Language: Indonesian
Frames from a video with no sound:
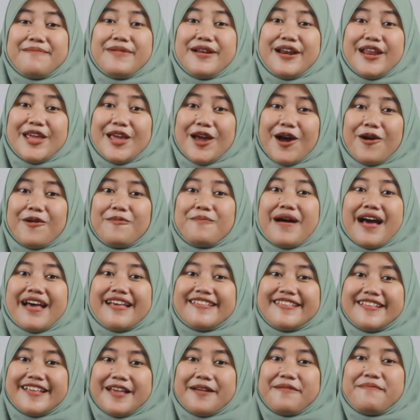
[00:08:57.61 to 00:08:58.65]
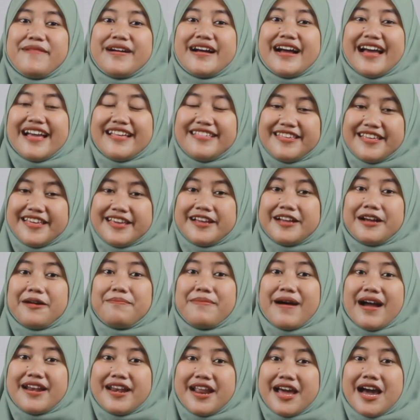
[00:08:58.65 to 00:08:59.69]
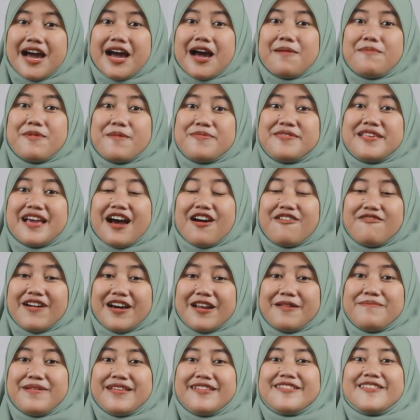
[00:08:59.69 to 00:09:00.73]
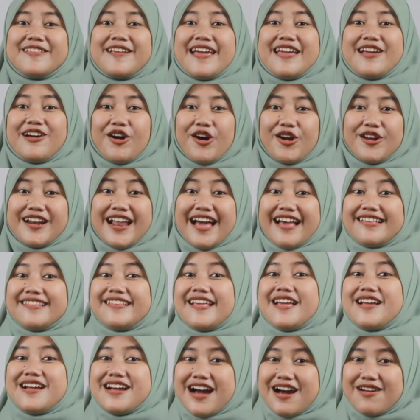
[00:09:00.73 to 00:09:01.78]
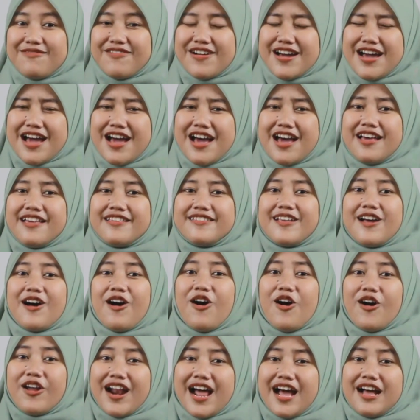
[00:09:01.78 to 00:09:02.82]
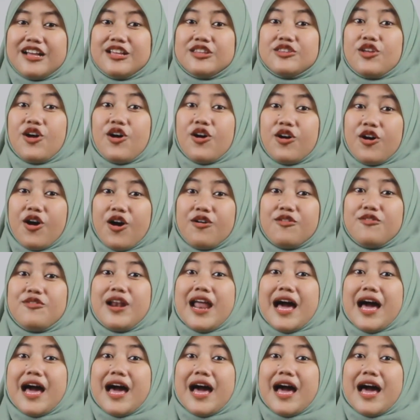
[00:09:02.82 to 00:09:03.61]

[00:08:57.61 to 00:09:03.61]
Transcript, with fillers: beliau masih mengaji kepada Habib Ja'far bin Saihon Asaigaf, seorang tokoh